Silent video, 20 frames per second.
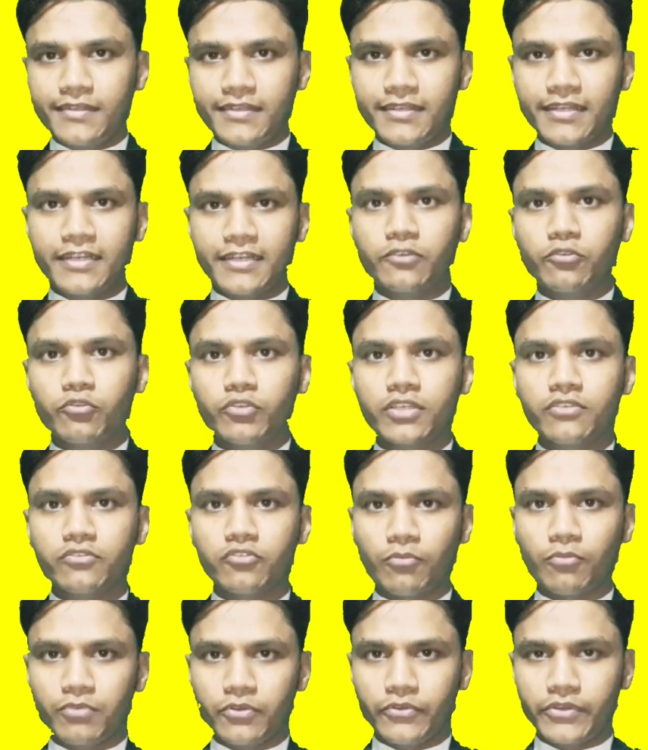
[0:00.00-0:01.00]
क्रेटोनिक्स
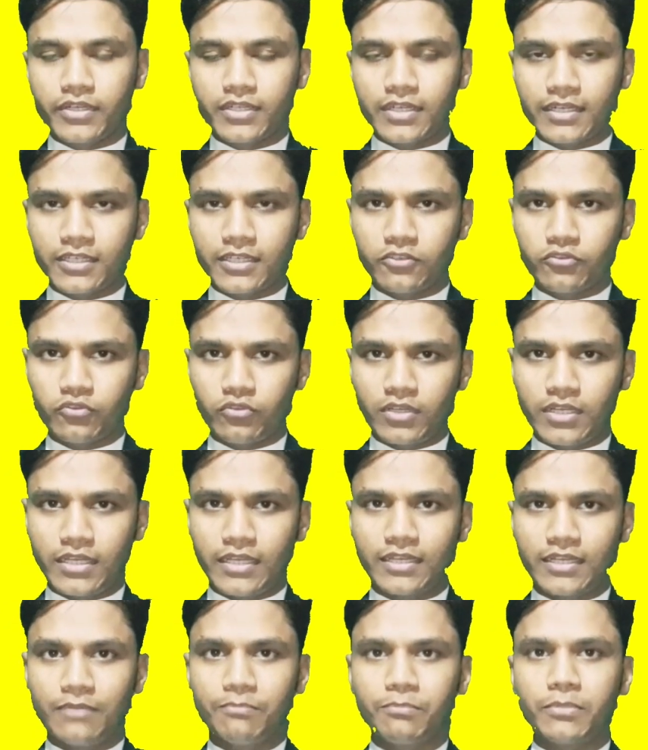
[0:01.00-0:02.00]
सॉफ्टवेयर करके
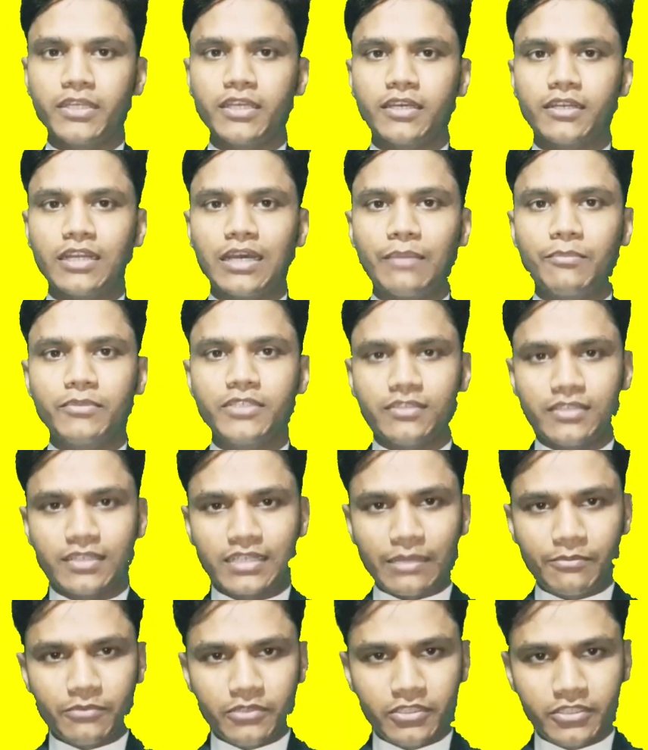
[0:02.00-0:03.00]
कंपनी का नाम है जैसा
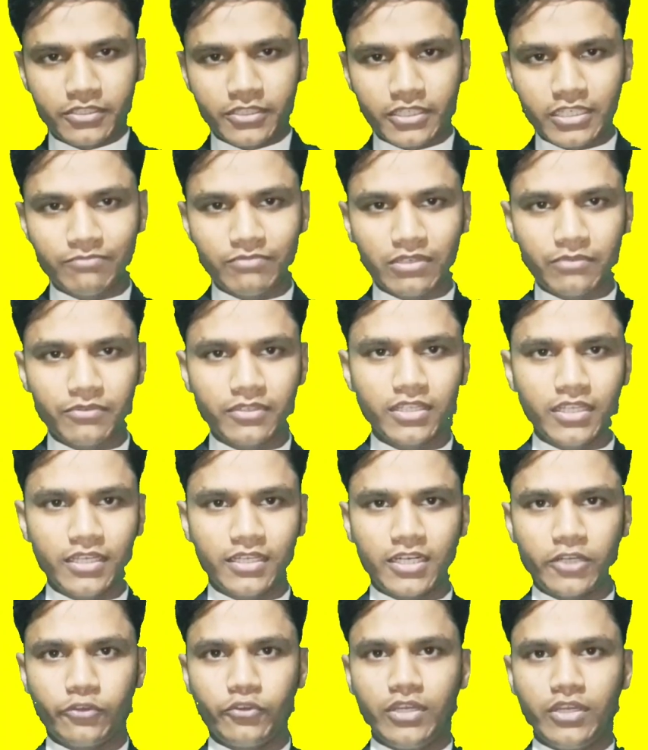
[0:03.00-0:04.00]
कि आप स्क्रीन पर भी
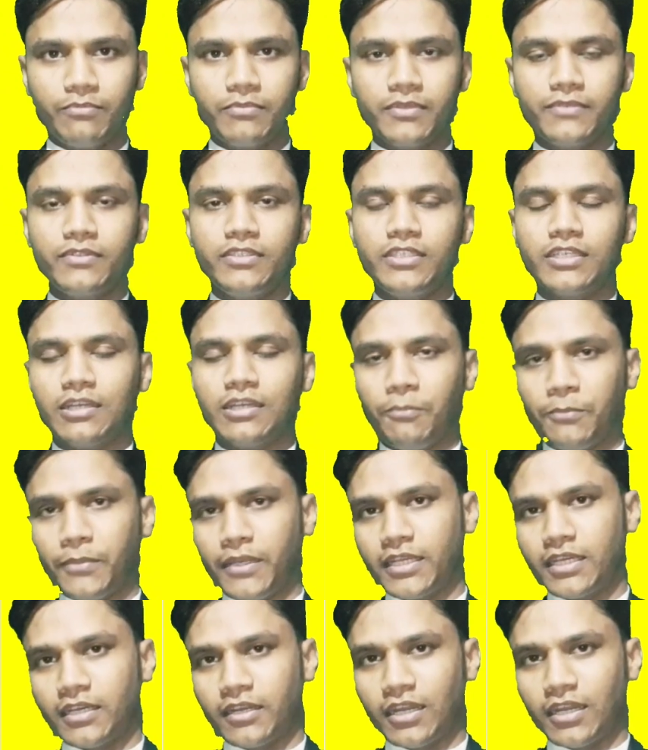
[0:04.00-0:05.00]
देख रहे हो यहाँ पर ये
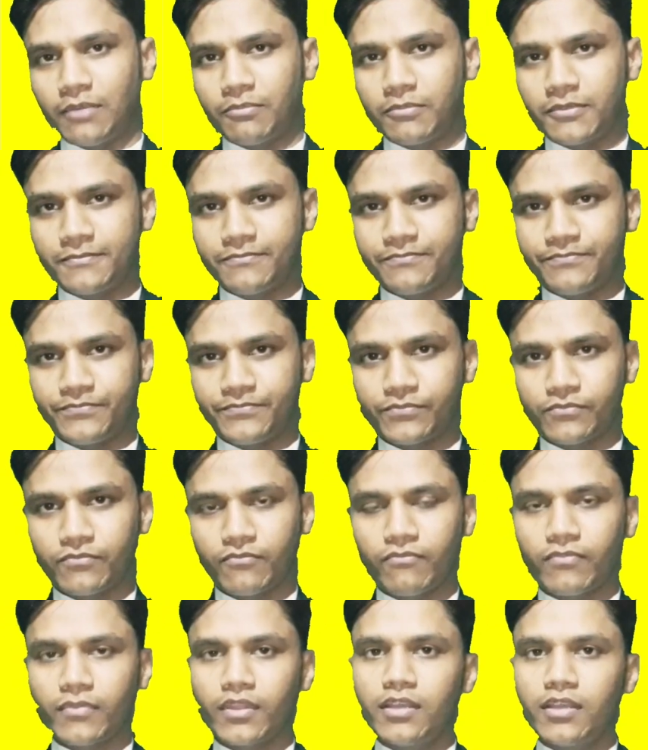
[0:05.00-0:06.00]
कंपनी का नाम
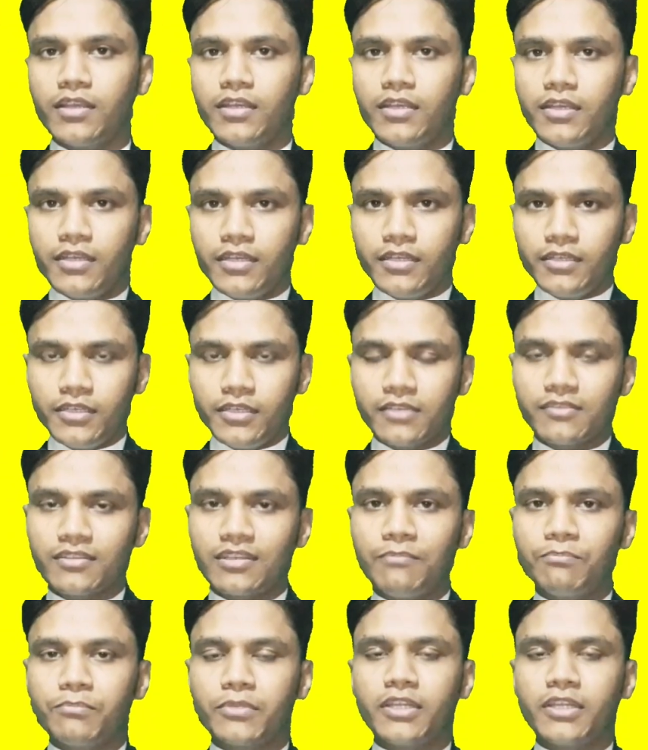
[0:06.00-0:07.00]
है इस
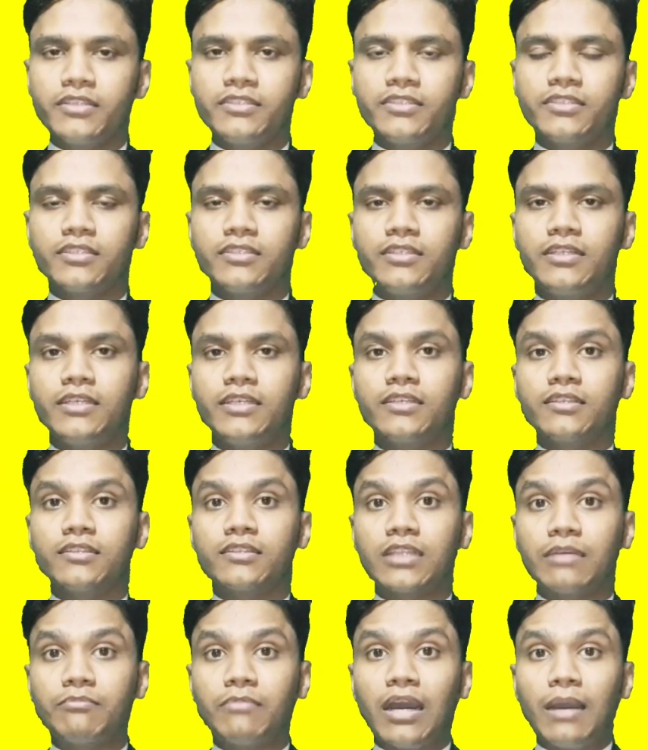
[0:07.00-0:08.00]
कंपनी ने
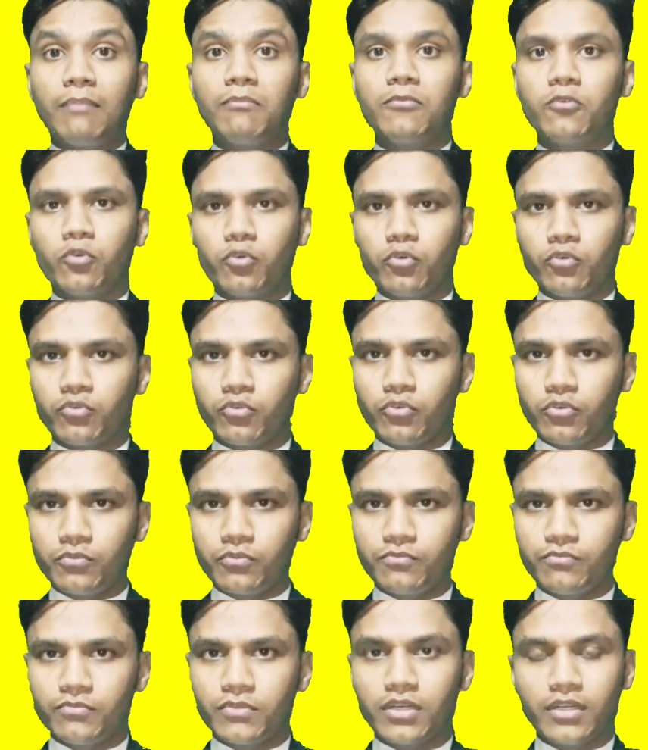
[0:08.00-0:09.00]
तमाम लोगों को
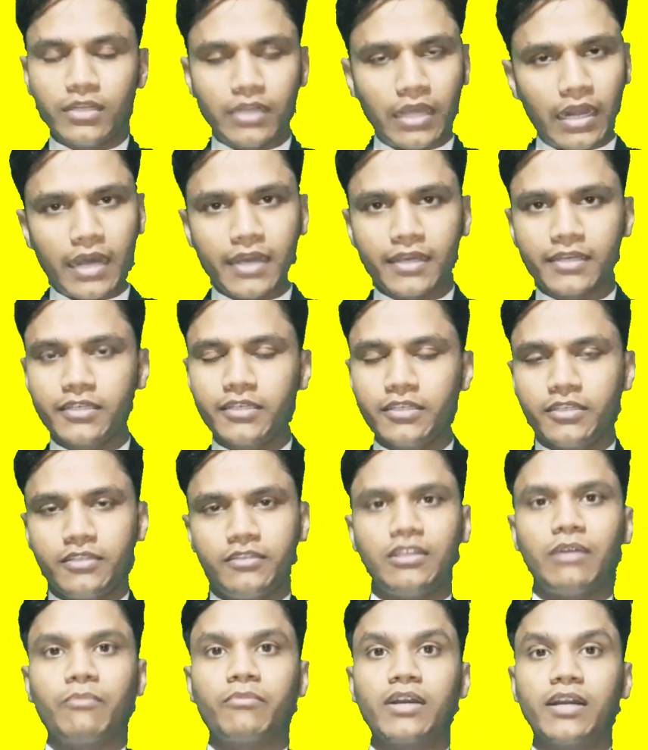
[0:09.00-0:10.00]
डरा के
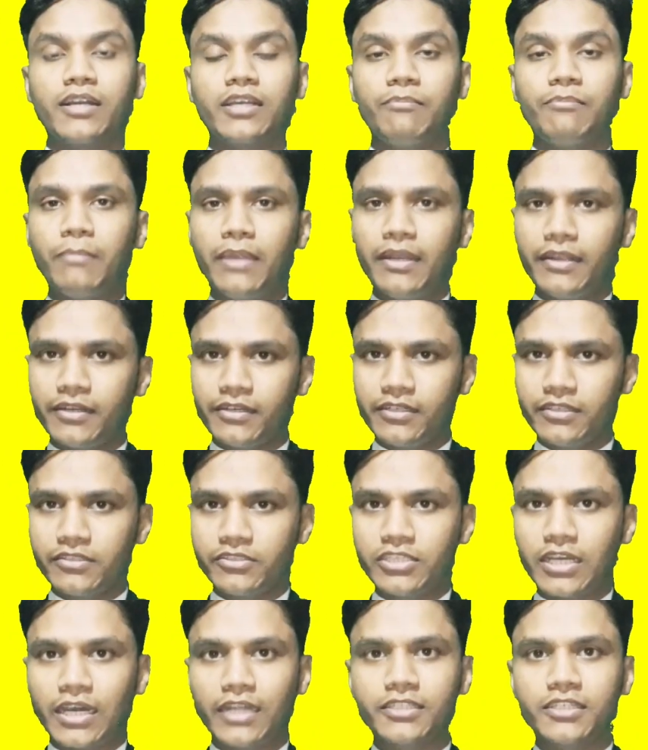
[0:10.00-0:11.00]
धमका के मेंटेनेंस
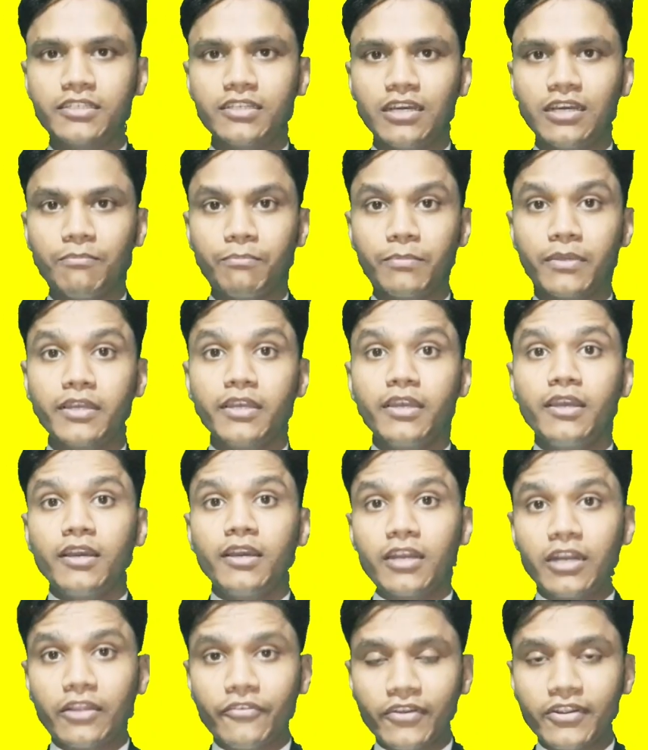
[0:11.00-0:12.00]
चार्ज के नाम पे
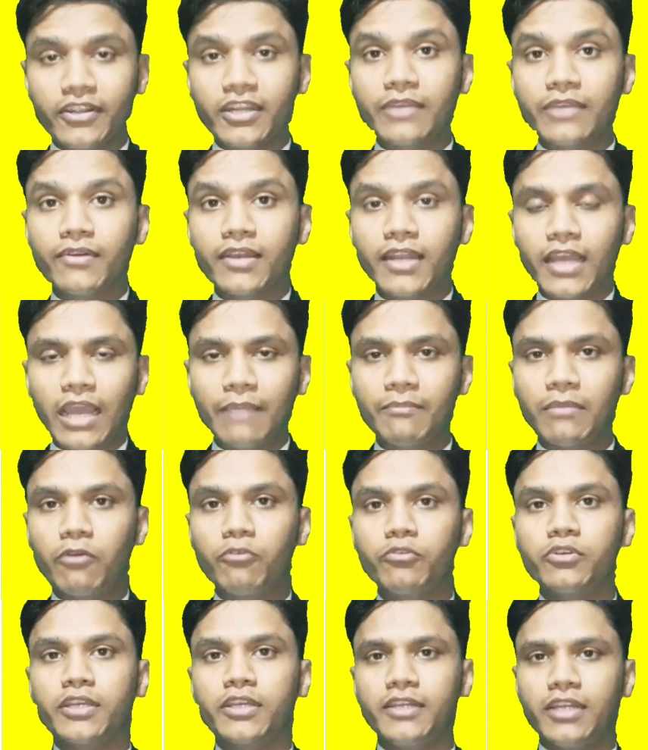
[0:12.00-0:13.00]
रिफंडेबल
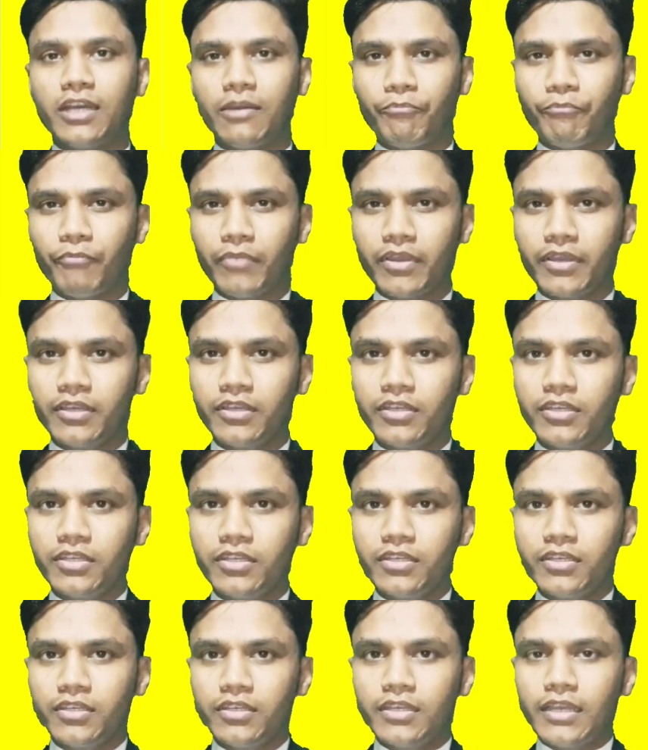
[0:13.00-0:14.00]
अमाउंट के नाम पे
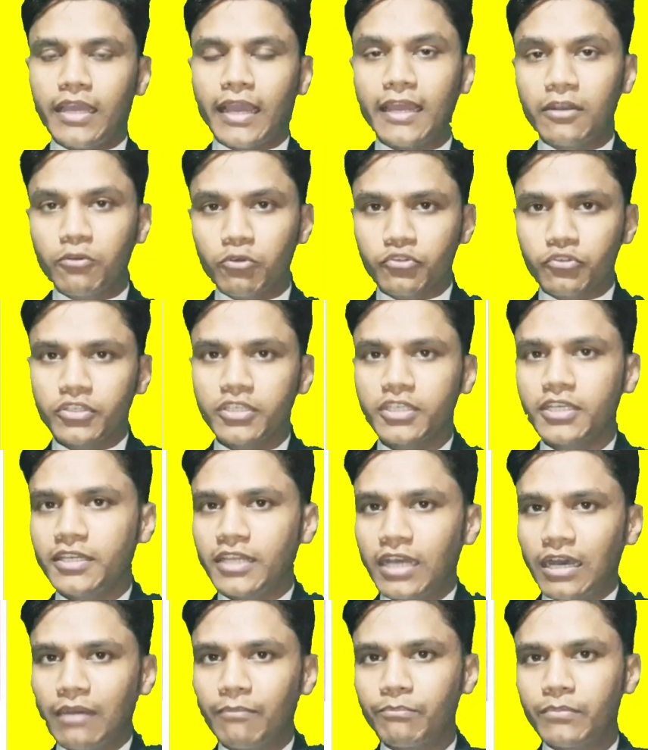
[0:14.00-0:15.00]
एनओसी के
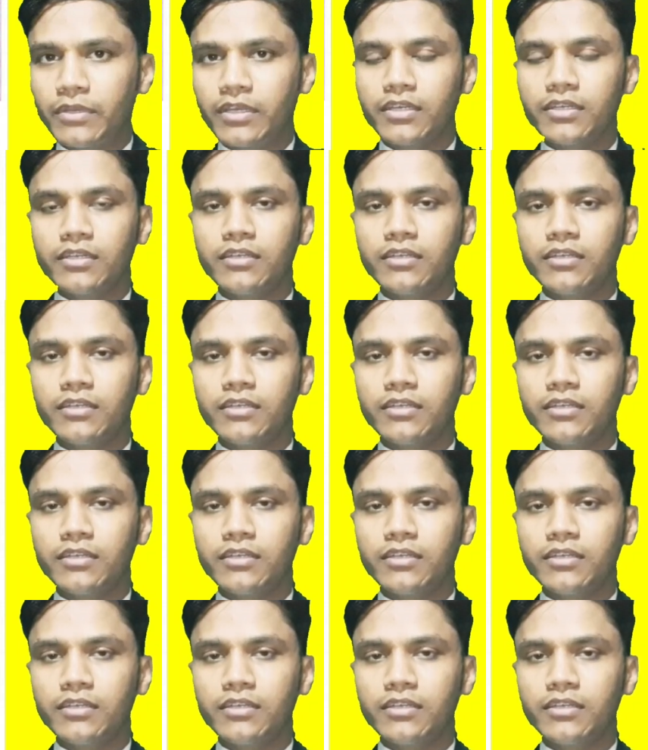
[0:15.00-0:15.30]
नाम पे